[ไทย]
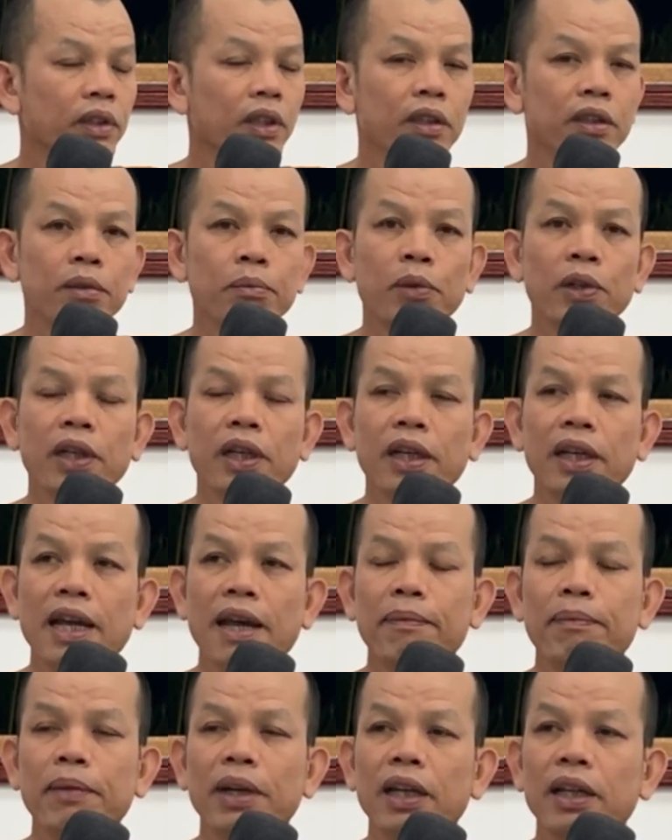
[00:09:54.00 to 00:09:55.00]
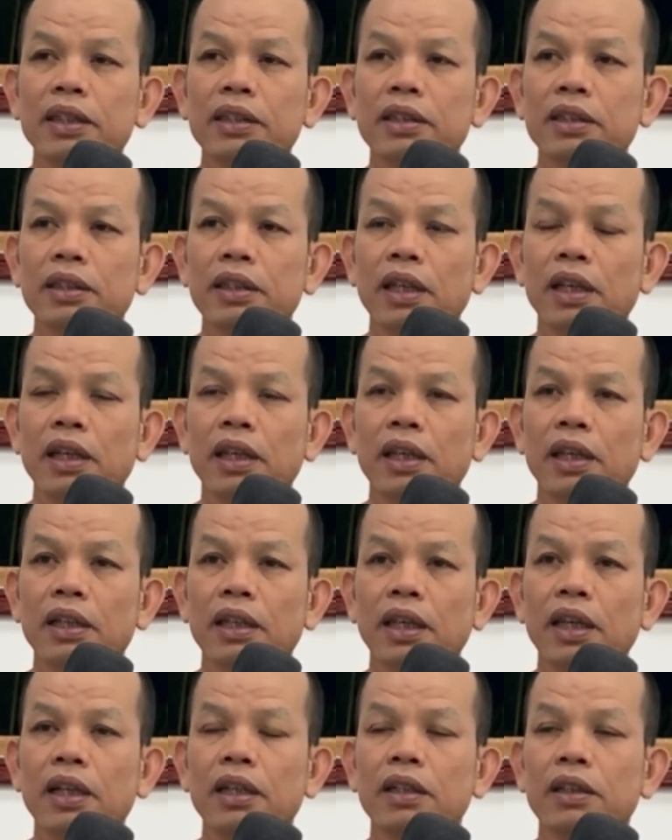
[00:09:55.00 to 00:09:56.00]
จังสิบ่ได้กลับมา
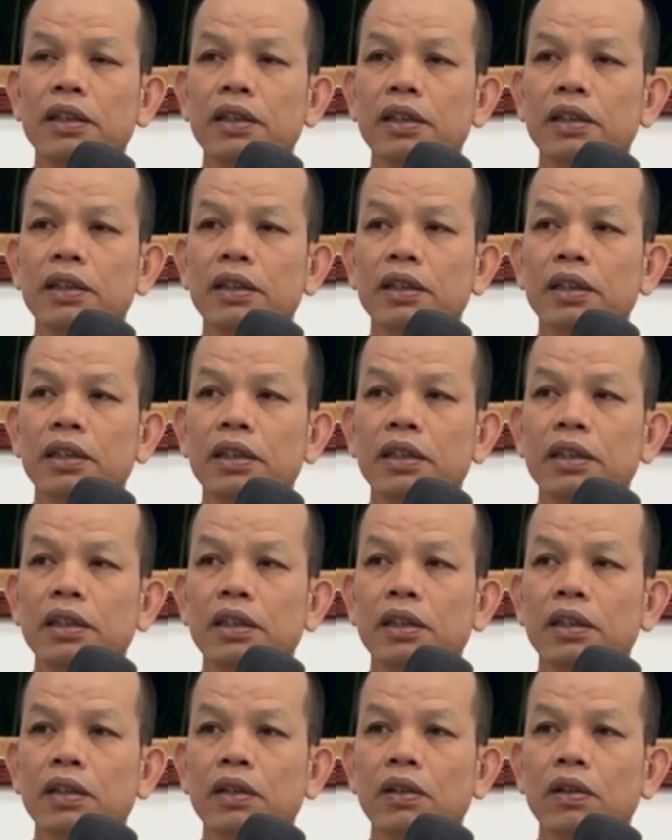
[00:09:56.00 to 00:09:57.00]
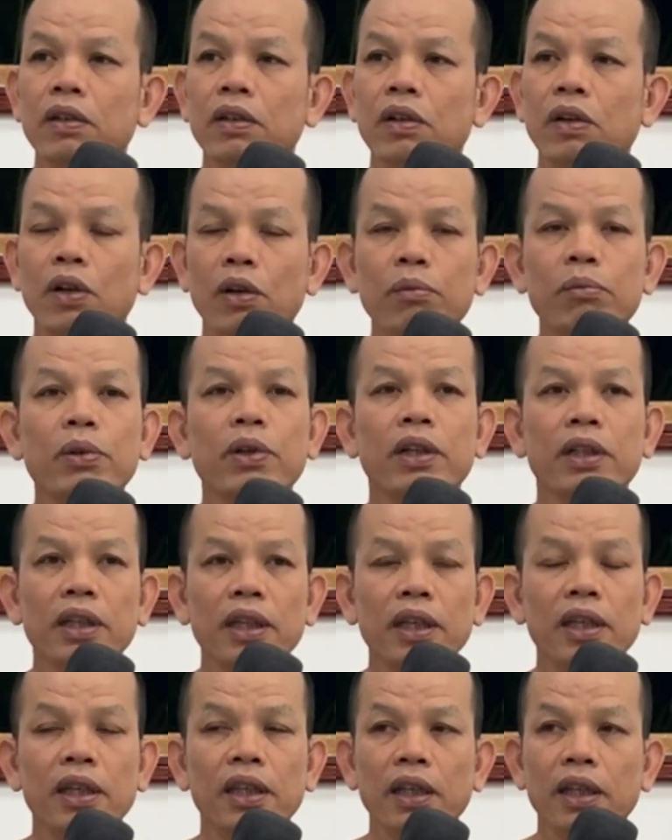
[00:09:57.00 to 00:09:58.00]
เฮ็ดของพวก
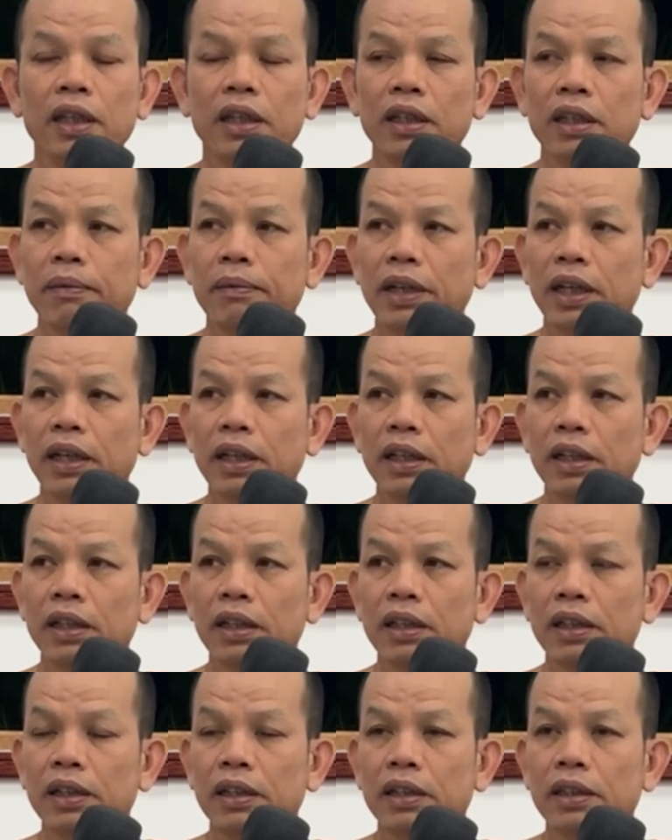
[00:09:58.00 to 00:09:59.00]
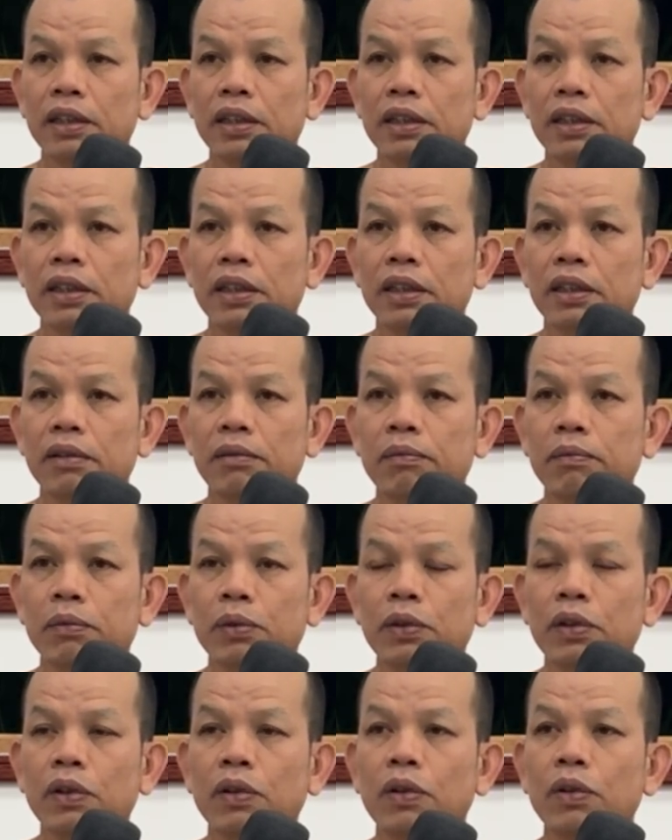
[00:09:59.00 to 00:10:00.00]
นี้อีกนี่บ้าน
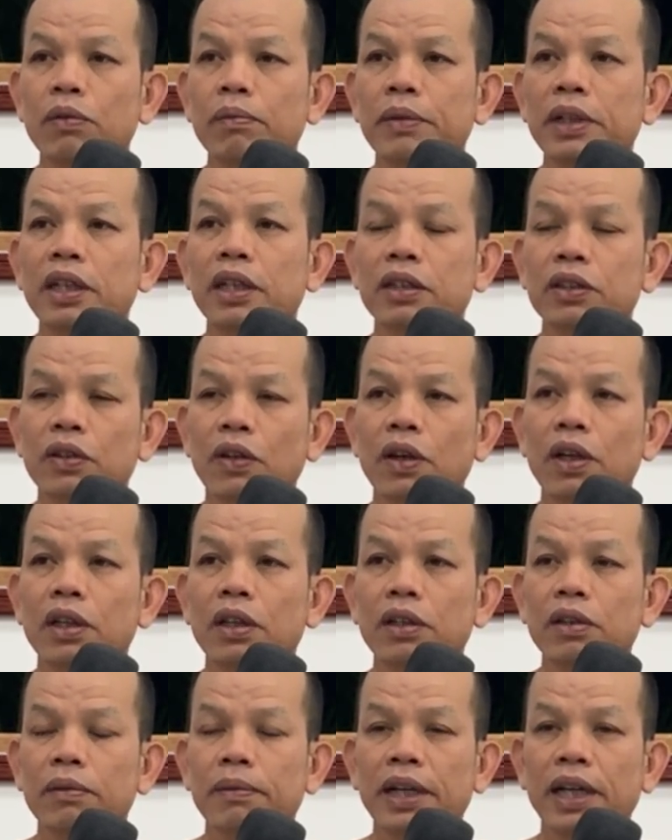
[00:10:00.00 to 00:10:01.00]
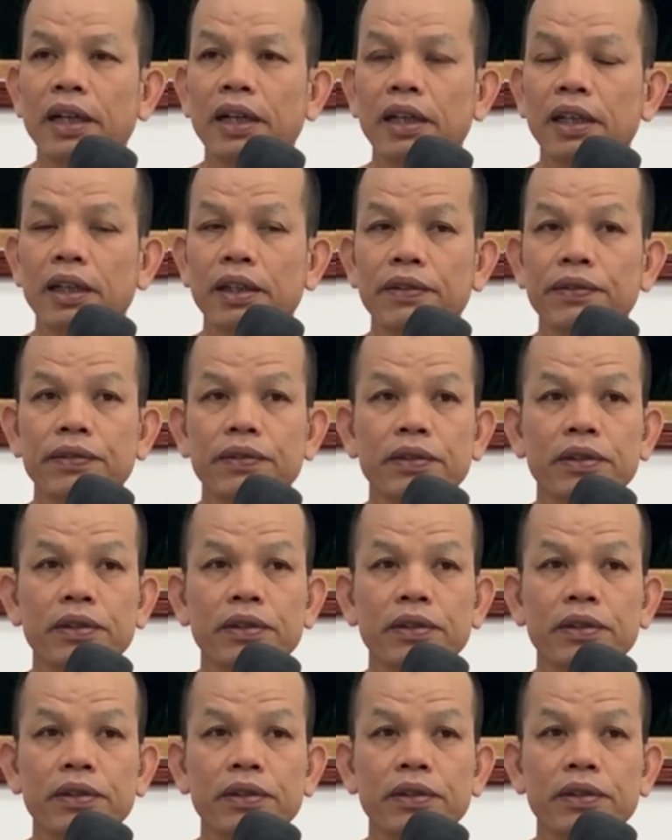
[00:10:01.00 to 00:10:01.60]
พุทธองค์เพิ่นก็สอนอยู่บัดนี้